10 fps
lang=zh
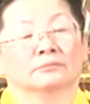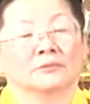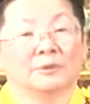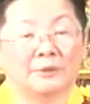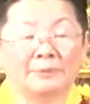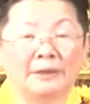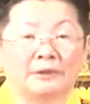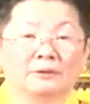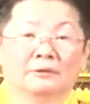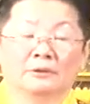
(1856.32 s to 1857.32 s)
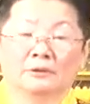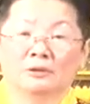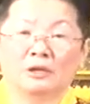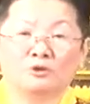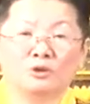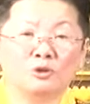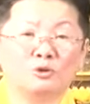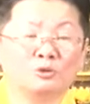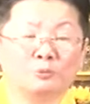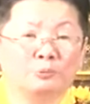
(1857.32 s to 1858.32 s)
怎么办呢？要迅
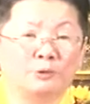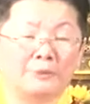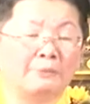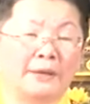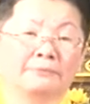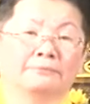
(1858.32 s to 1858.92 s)
速，不能慢，